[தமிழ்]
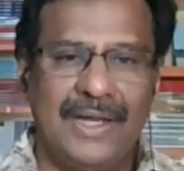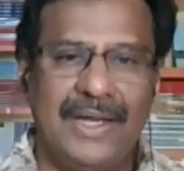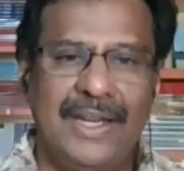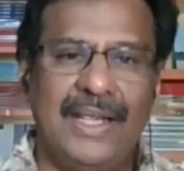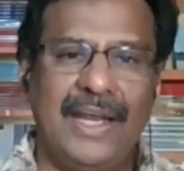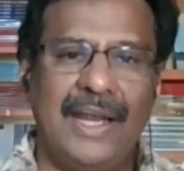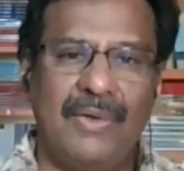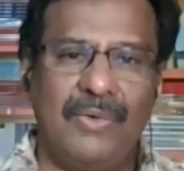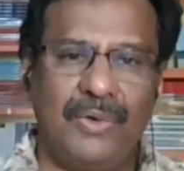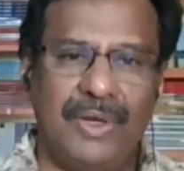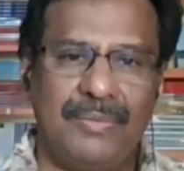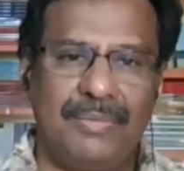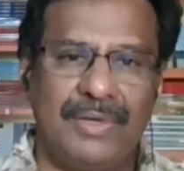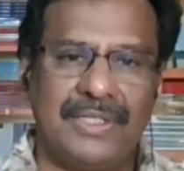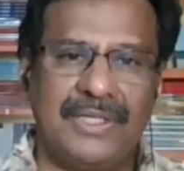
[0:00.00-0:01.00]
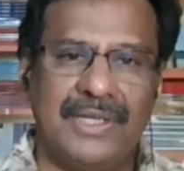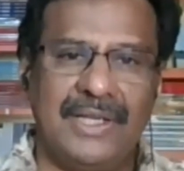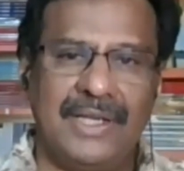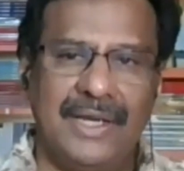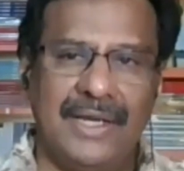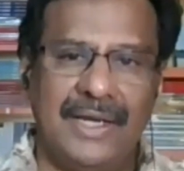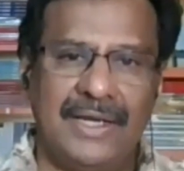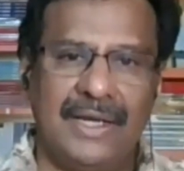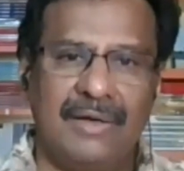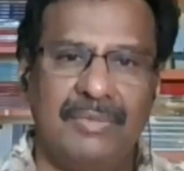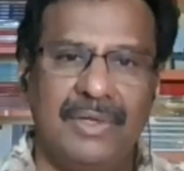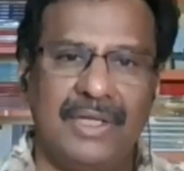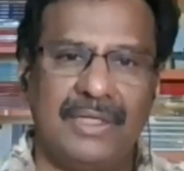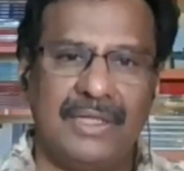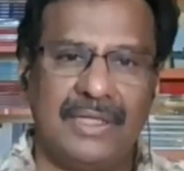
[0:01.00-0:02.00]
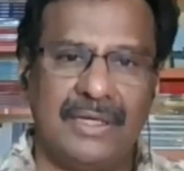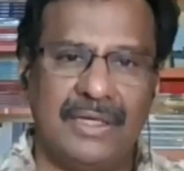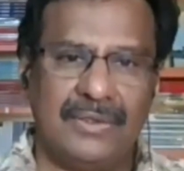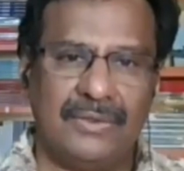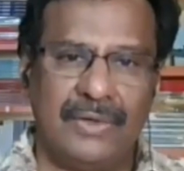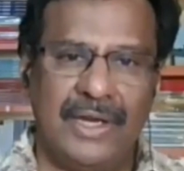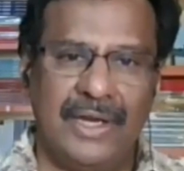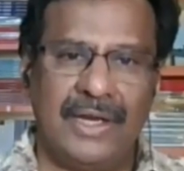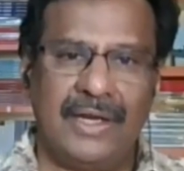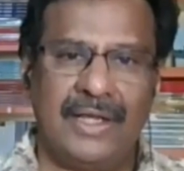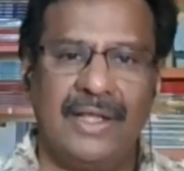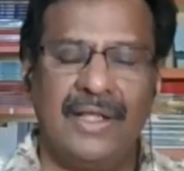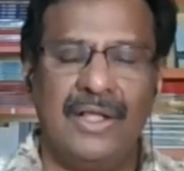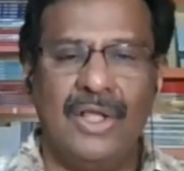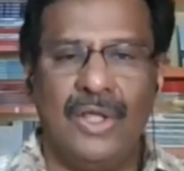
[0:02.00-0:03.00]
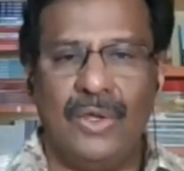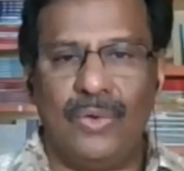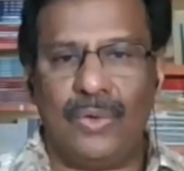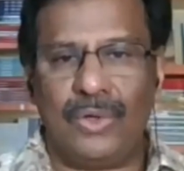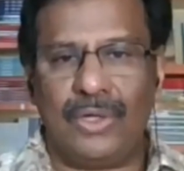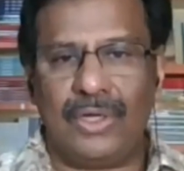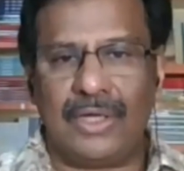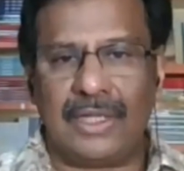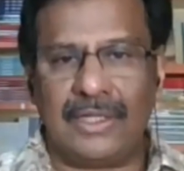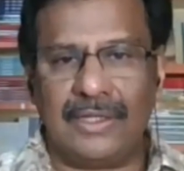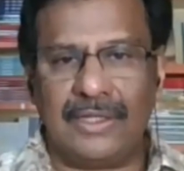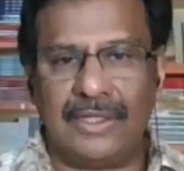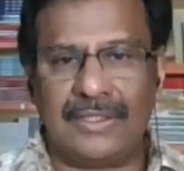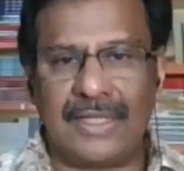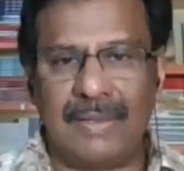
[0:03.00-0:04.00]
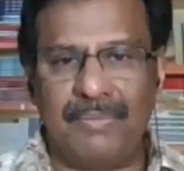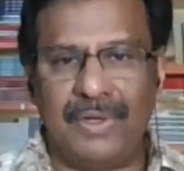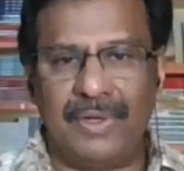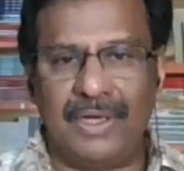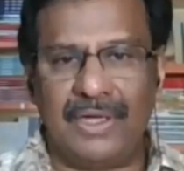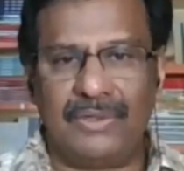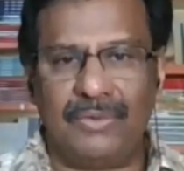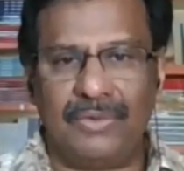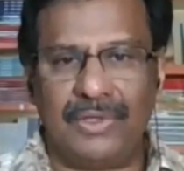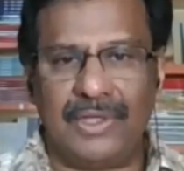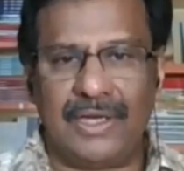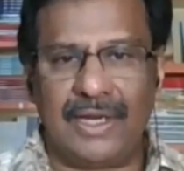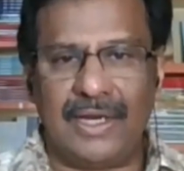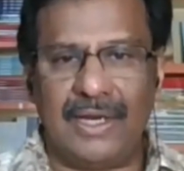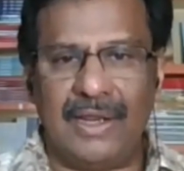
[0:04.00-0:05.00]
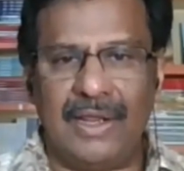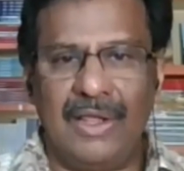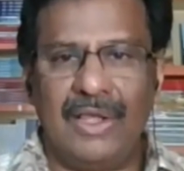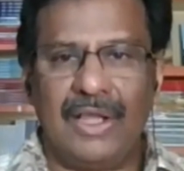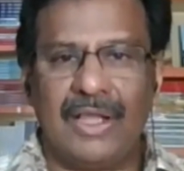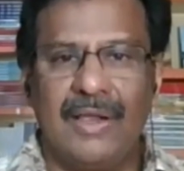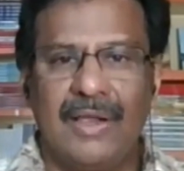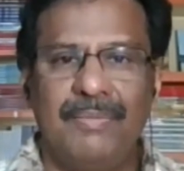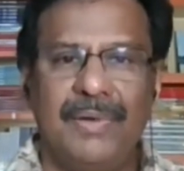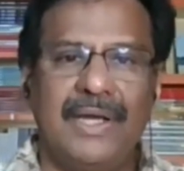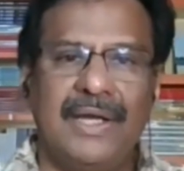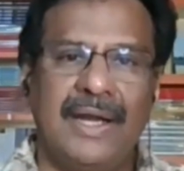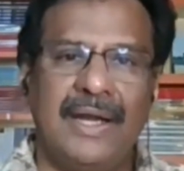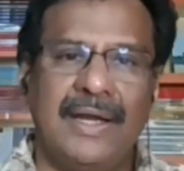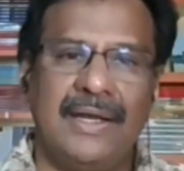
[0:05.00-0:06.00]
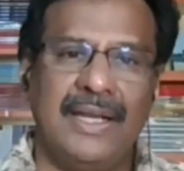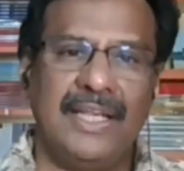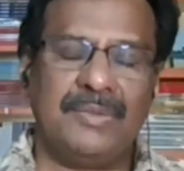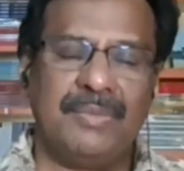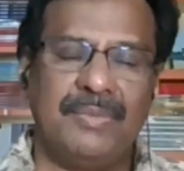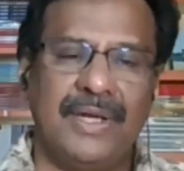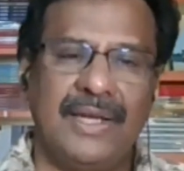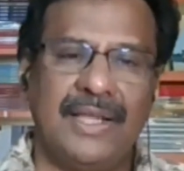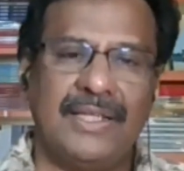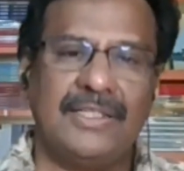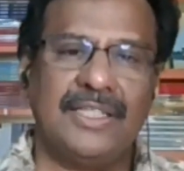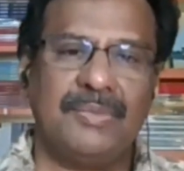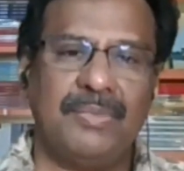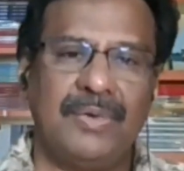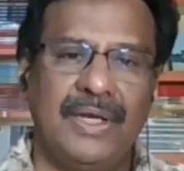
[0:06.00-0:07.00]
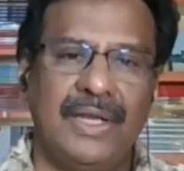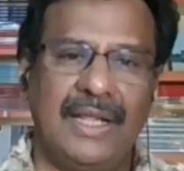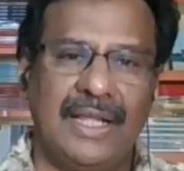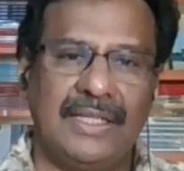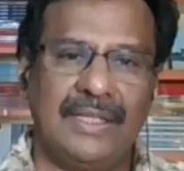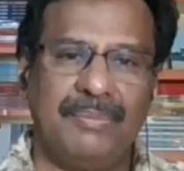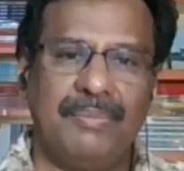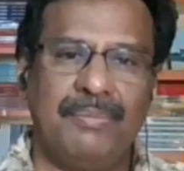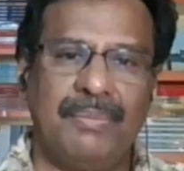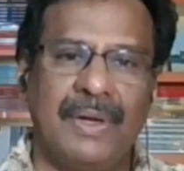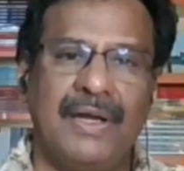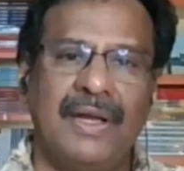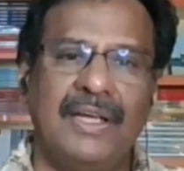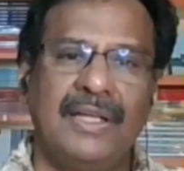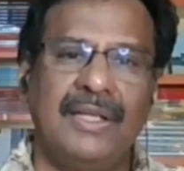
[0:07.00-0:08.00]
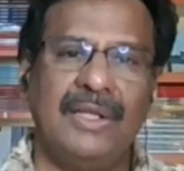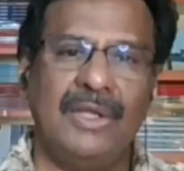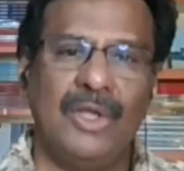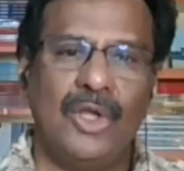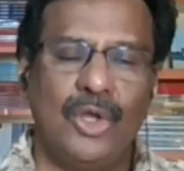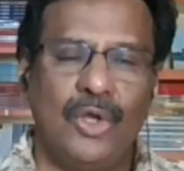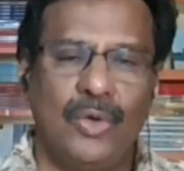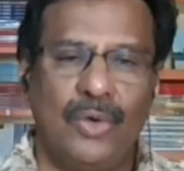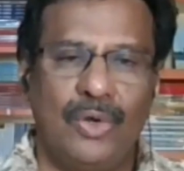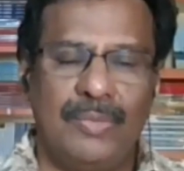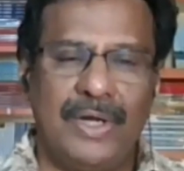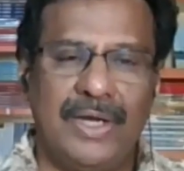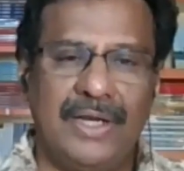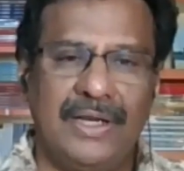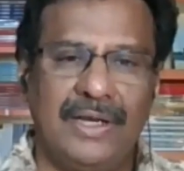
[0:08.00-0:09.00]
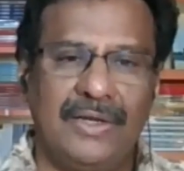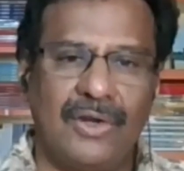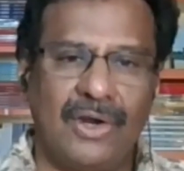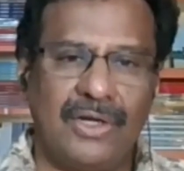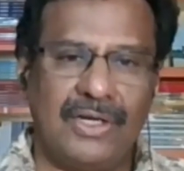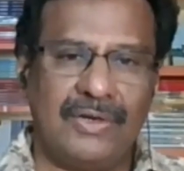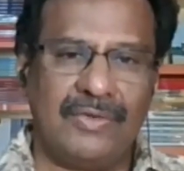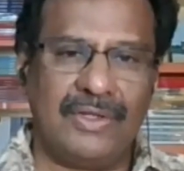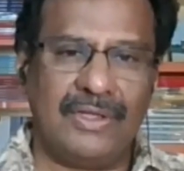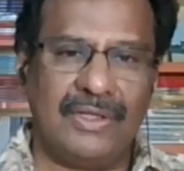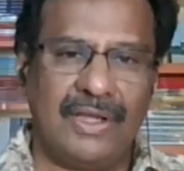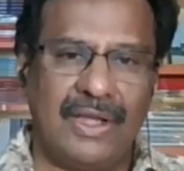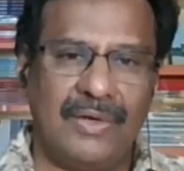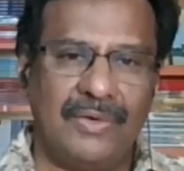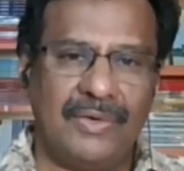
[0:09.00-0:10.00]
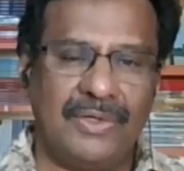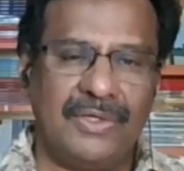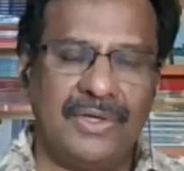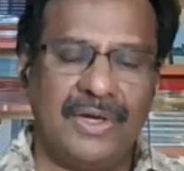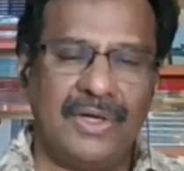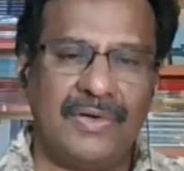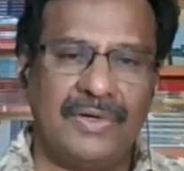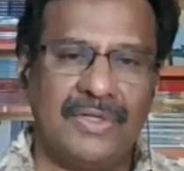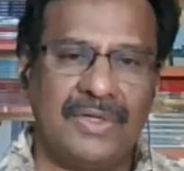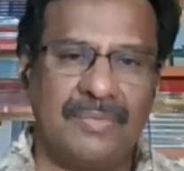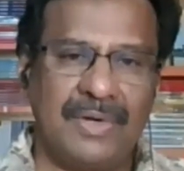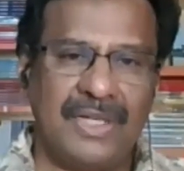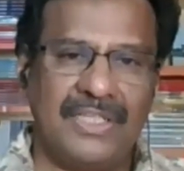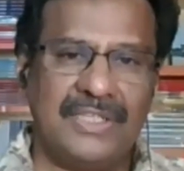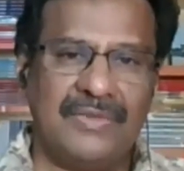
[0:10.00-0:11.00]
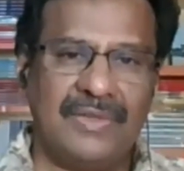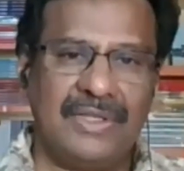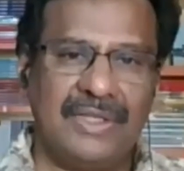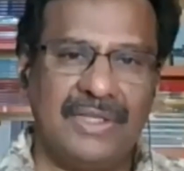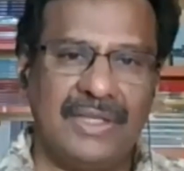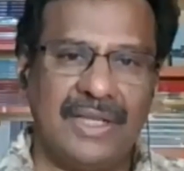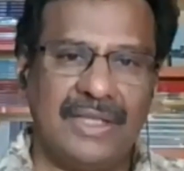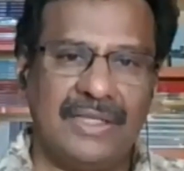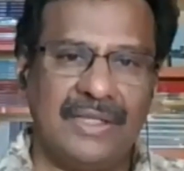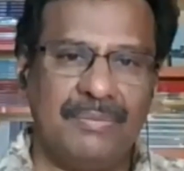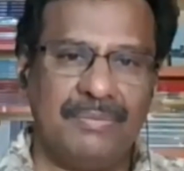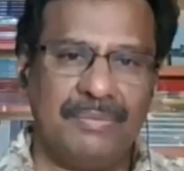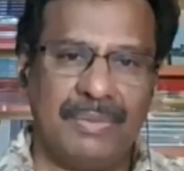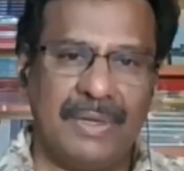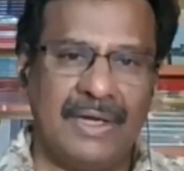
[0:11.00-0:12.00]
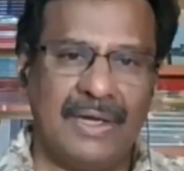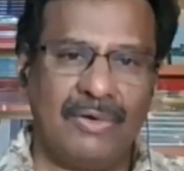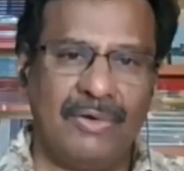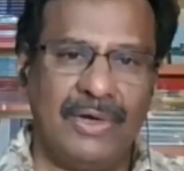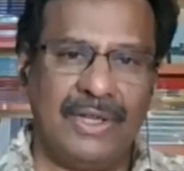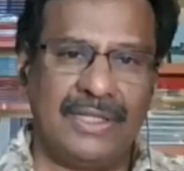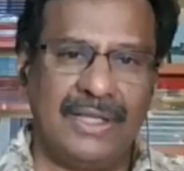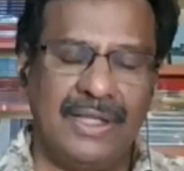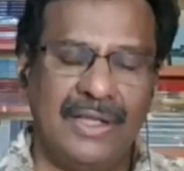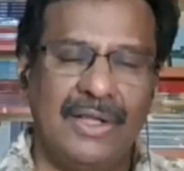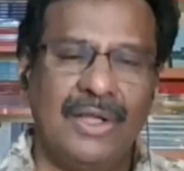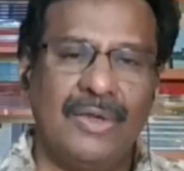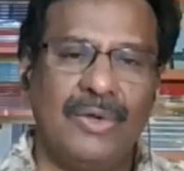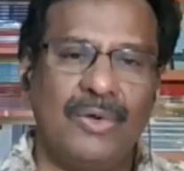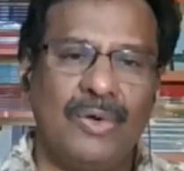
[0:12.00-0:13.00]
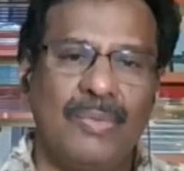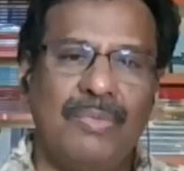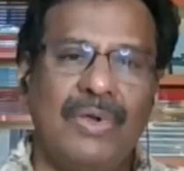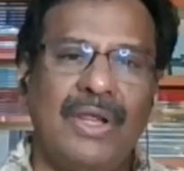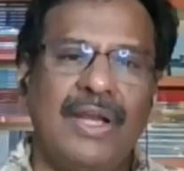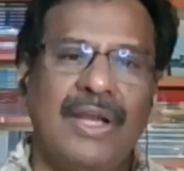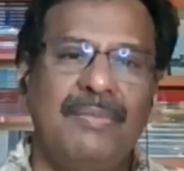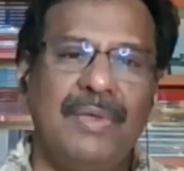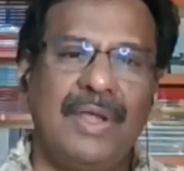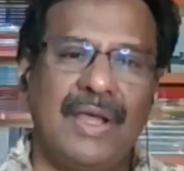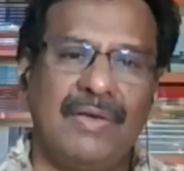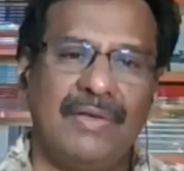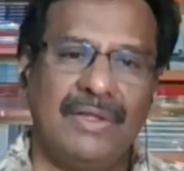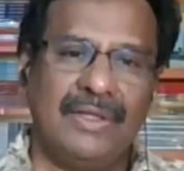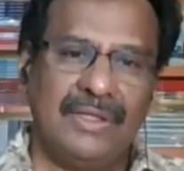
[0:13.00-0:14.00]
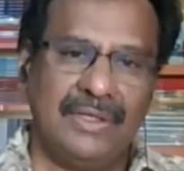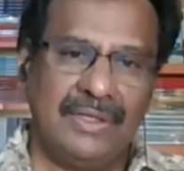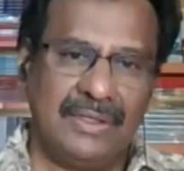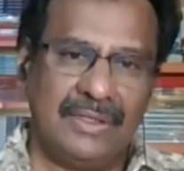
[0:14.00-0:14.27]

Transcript: நீங்களே உங்களுடைய பிரச்சனைகள் என்ன அப்படிங்கிறத அதில் சொன்னீங்கன்னா ஒரு ரத்தத்தை சாம்பிள் எடுத்து கொடுத்தீங்கனாலே கம்ப்ளீட்டாக அனலைஸ் பண்ணி அசஸ் பண்ணி அதை பண்ணுறதுக்கு ஒரு மெடிக்கல் டாக்டர் வந்து ஆறு வருஷம் ஏழு வருஷம் படிச்சுட்டு வந்து அதை பண்ணக்கூடியதை ரொம்ப எளிமையாக வந்து